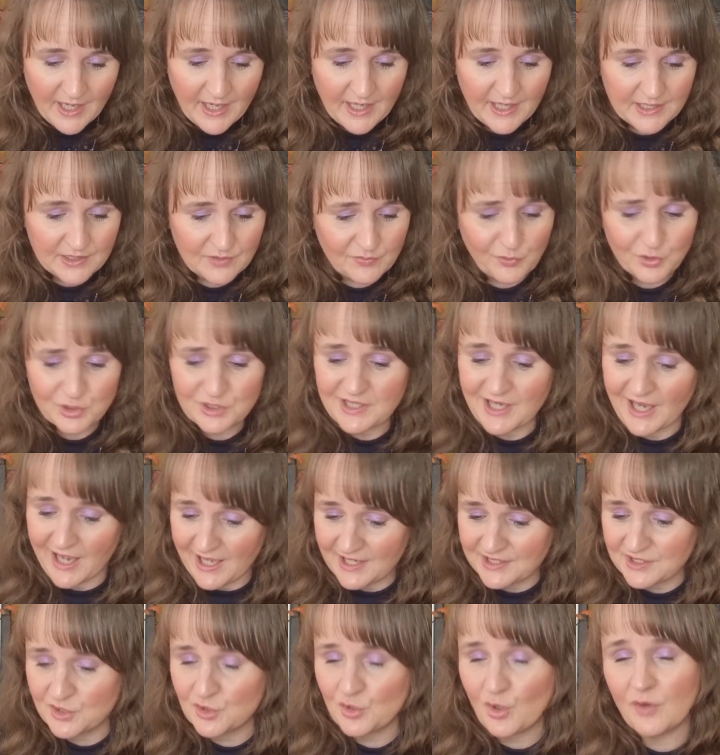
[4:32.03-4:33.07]
ich würde
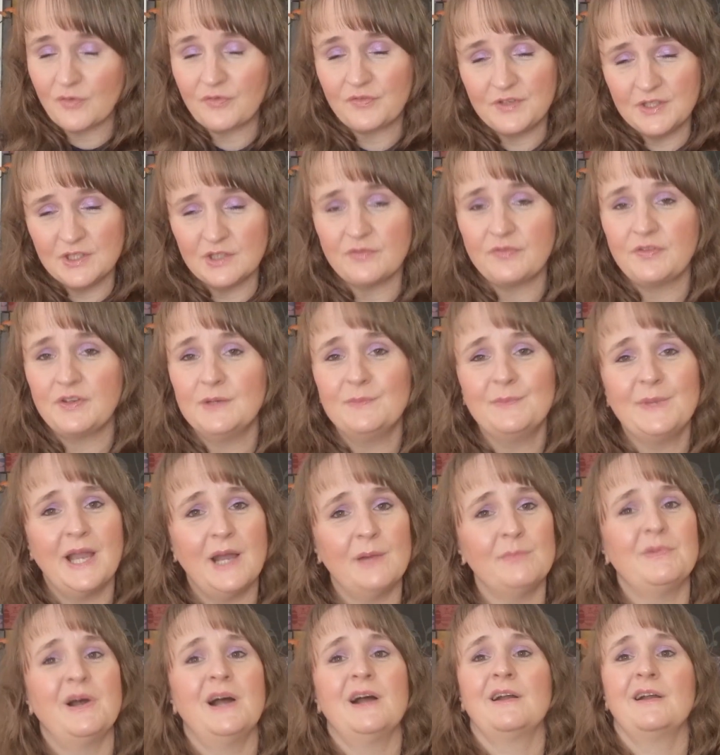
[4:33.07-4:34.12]
gerne noch viel, viel
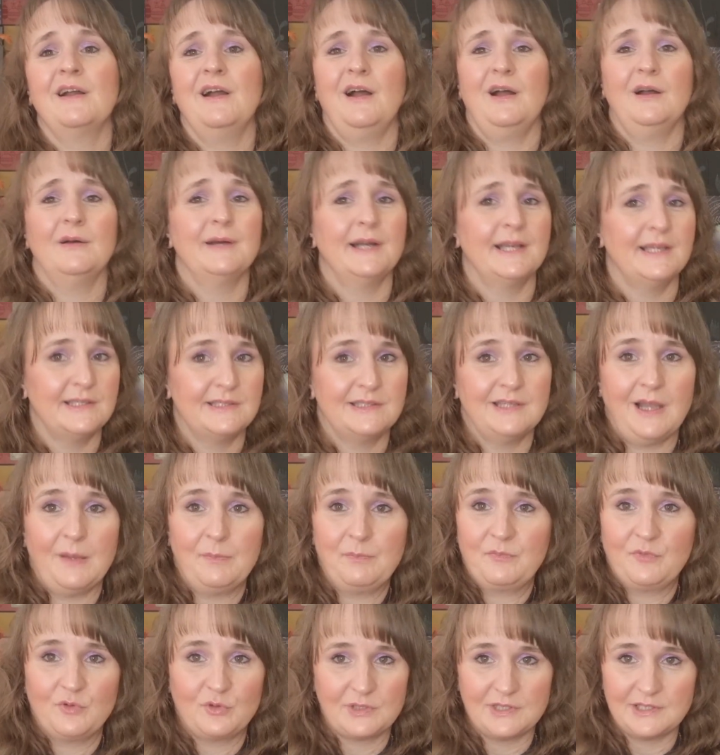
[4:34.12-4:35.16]
mehr machen, aber ich habe
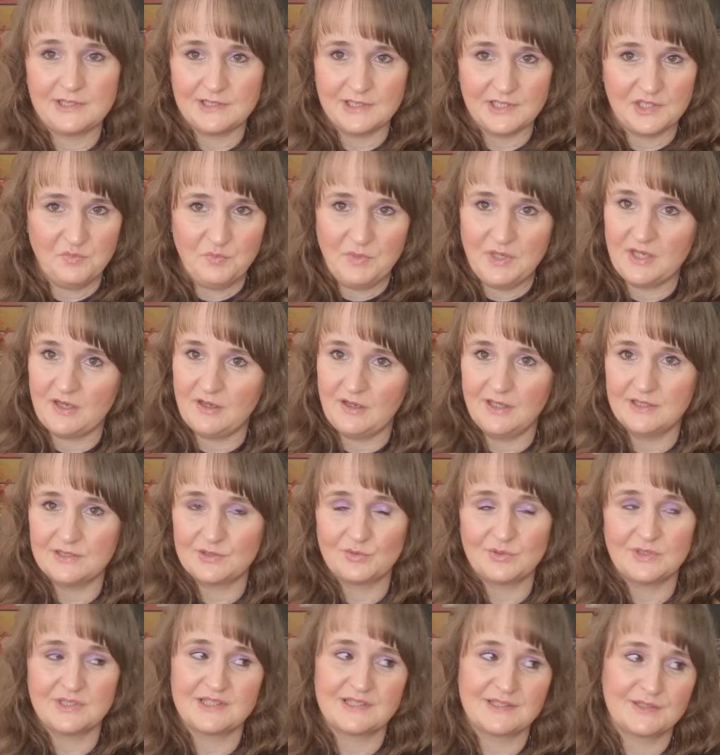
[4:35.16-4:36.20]
wirklich nicht mehr.
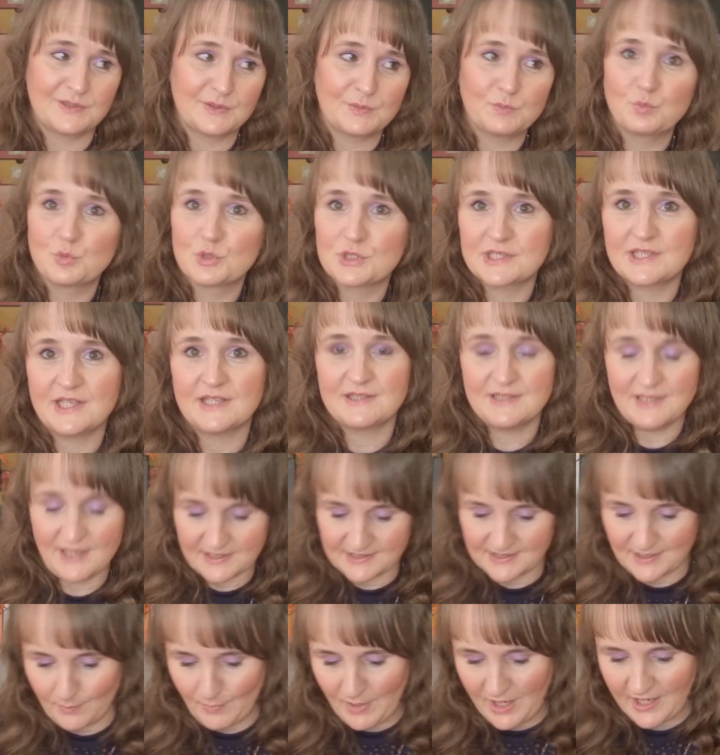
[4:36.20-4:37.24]
Also das muss jetzt
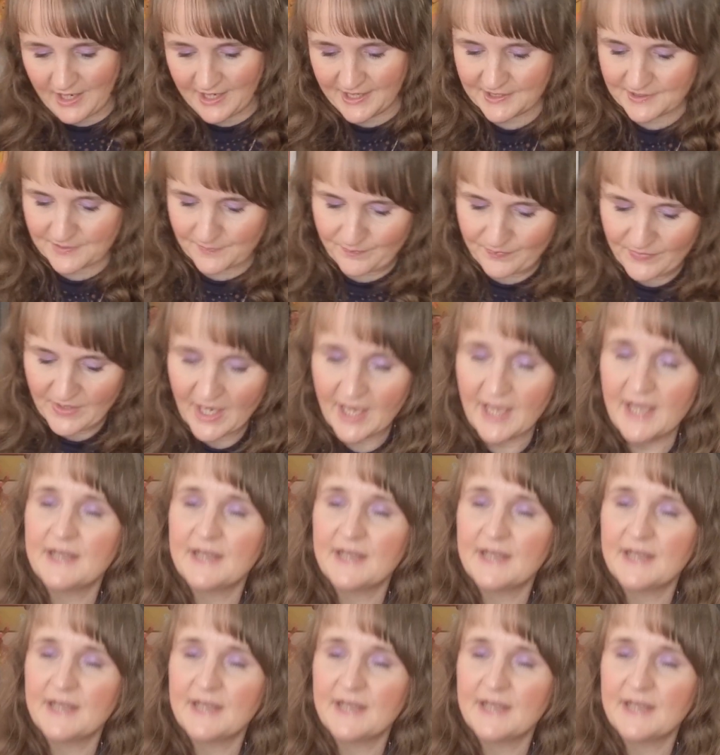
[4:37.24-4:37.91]
langsam mal reichen.